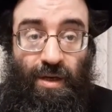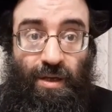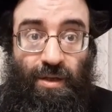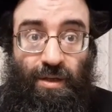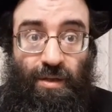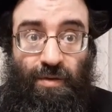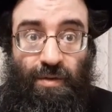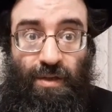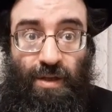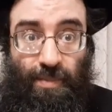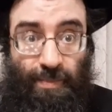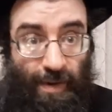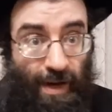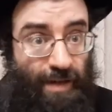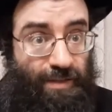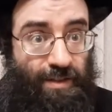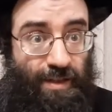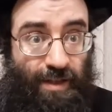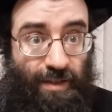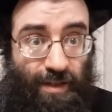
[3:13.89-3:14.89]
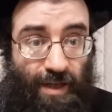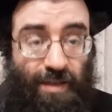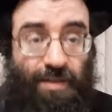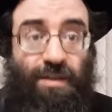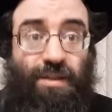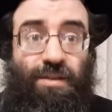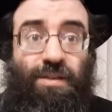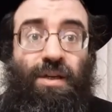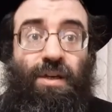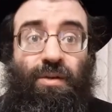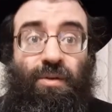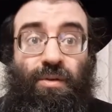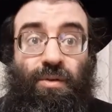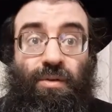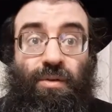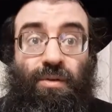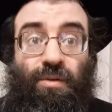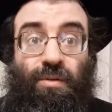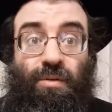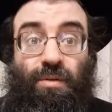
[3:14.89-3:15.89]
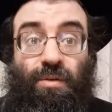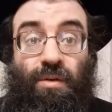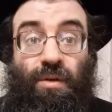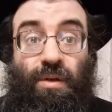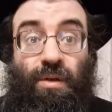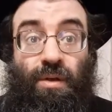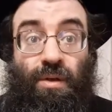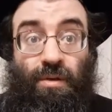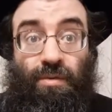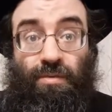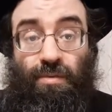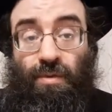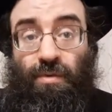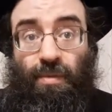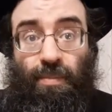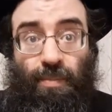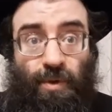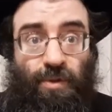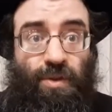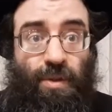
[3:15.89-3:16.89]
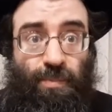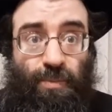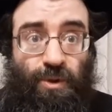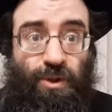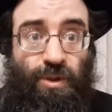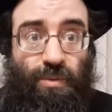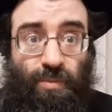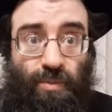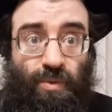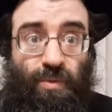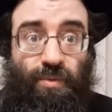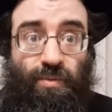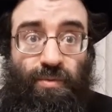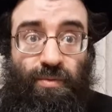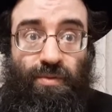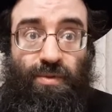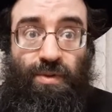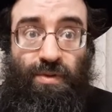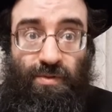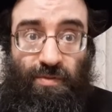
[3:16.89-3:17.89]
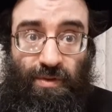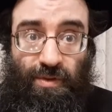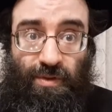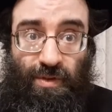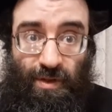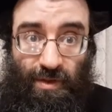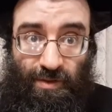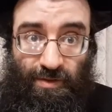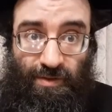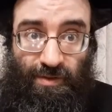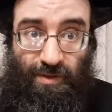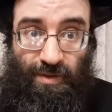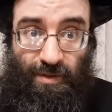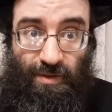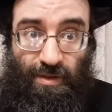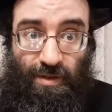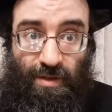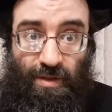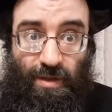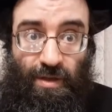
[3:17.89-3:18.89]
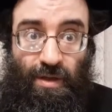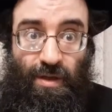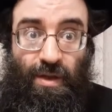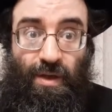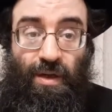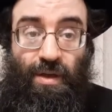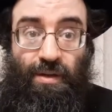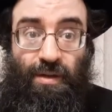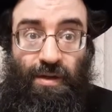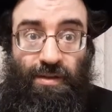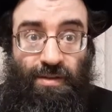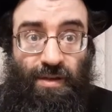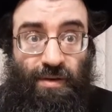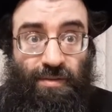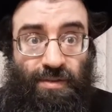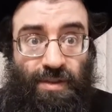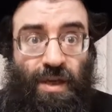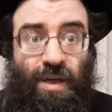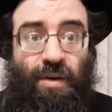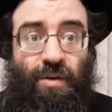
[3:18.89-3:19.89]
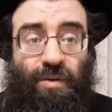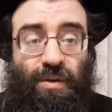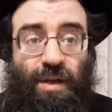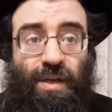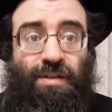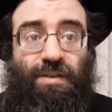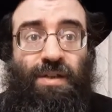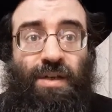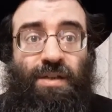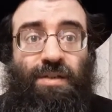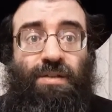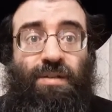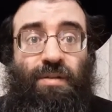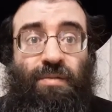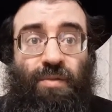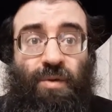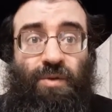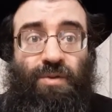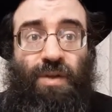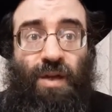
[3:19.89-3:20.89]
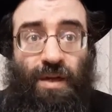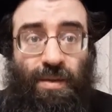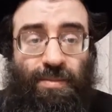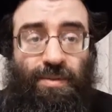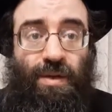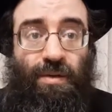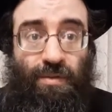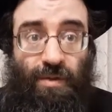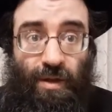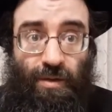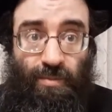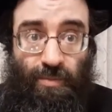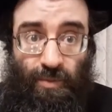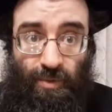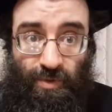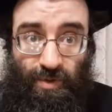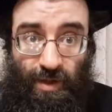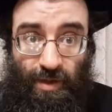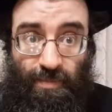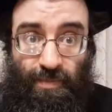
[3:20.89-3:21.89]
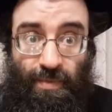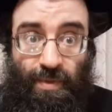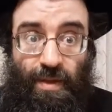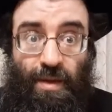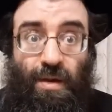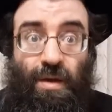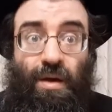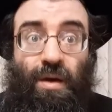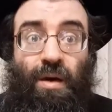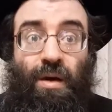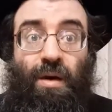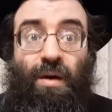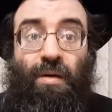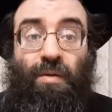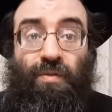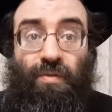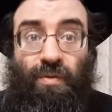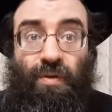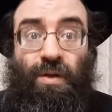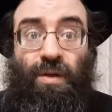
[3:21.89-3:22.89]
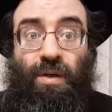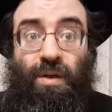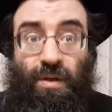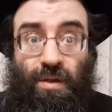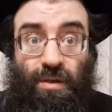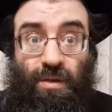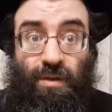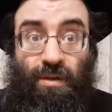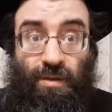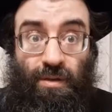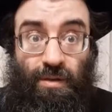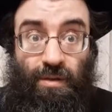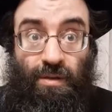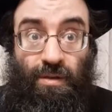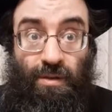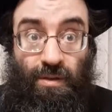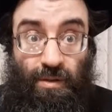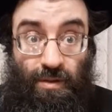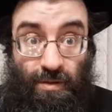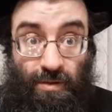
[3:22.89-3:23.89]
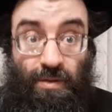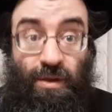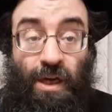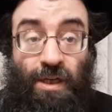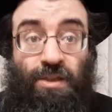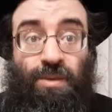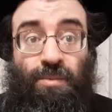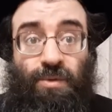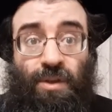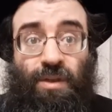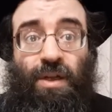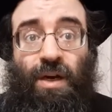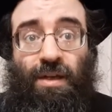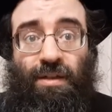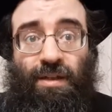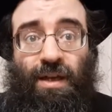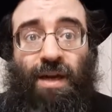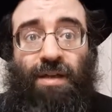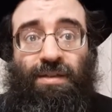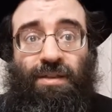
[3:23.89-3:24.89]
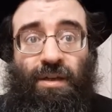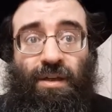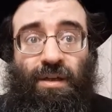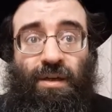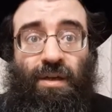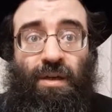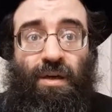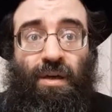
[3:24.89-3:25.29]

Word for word: Так вот, на практике так не делают. И стоит вопрос, а почему в действительности? На самом деле у нас есть в Иерусалимском Талмуде, в э, нашем же трактате,